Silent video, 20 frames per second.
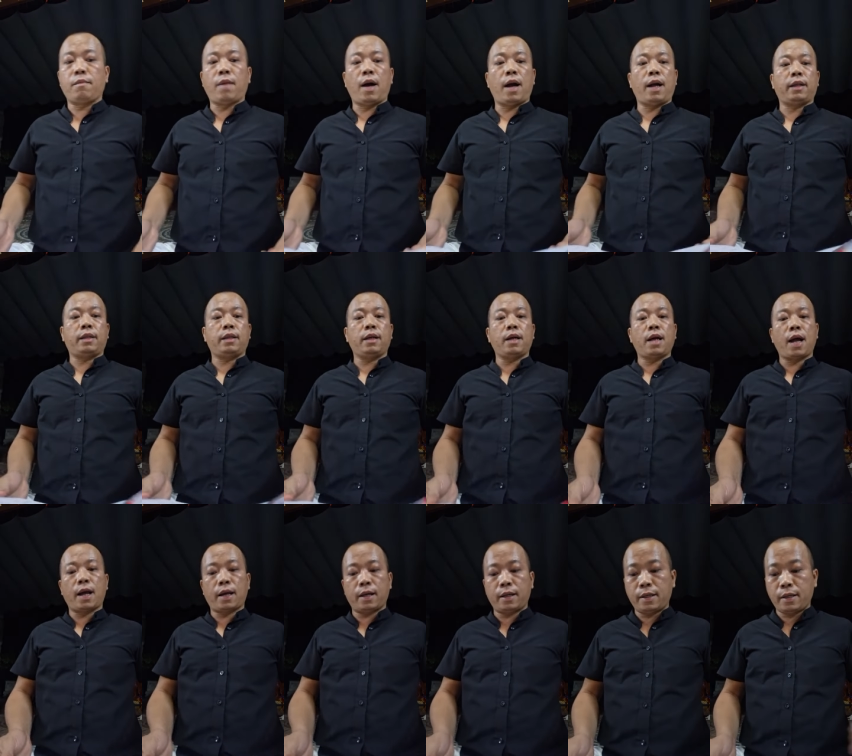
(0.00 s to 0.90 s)
Bài thứ
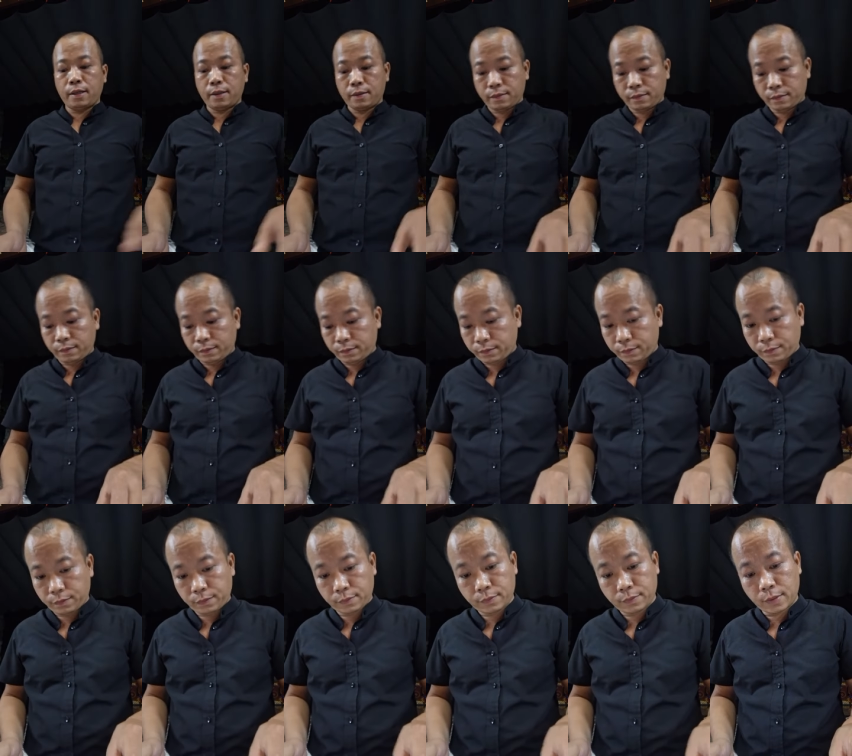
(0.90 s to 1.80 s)
hai
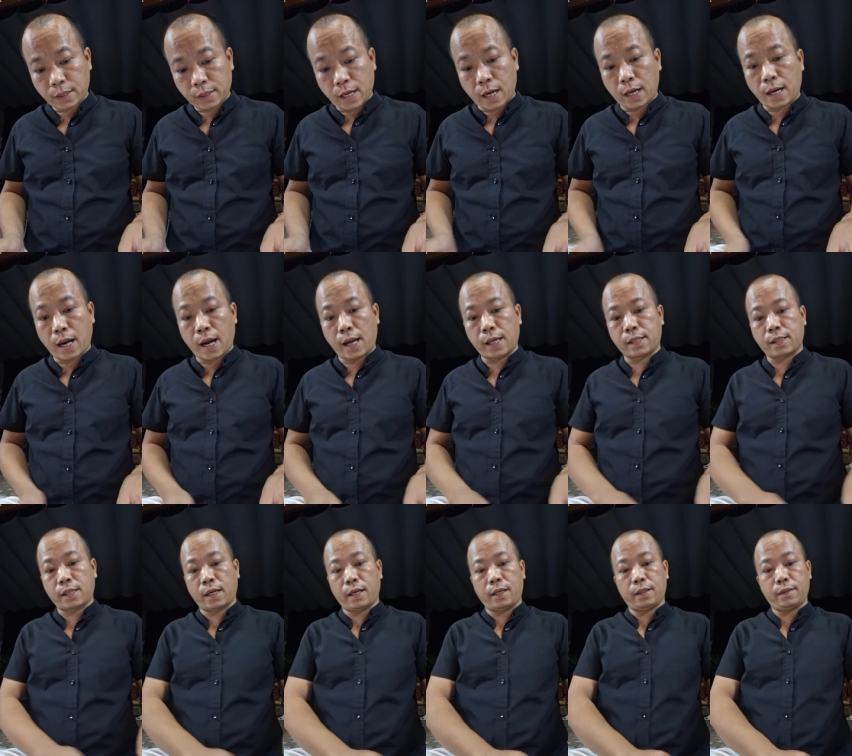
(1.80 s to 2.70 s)
Các ngài
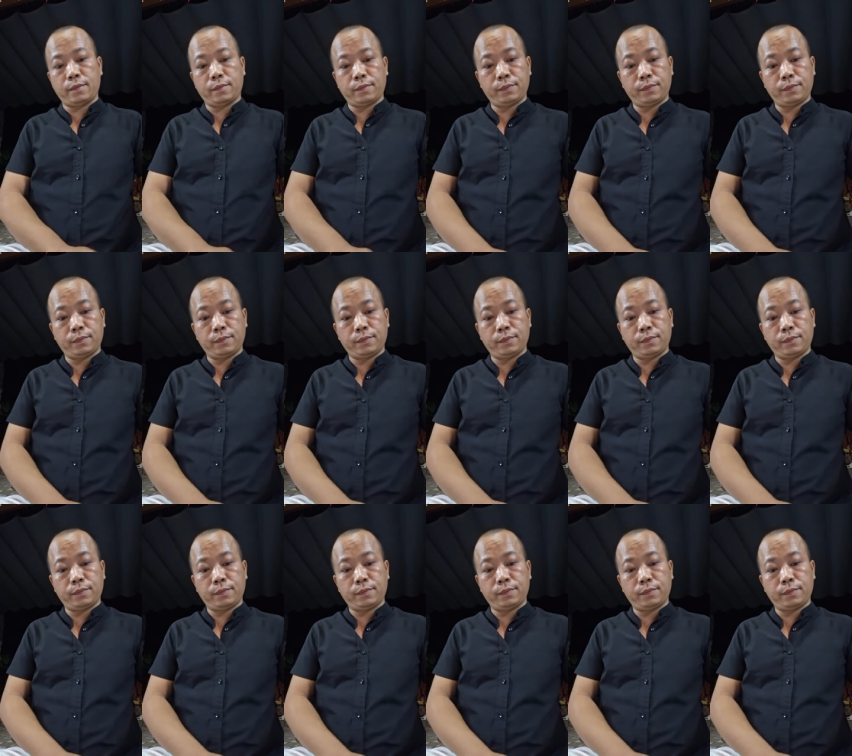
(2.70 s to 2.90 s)
dạy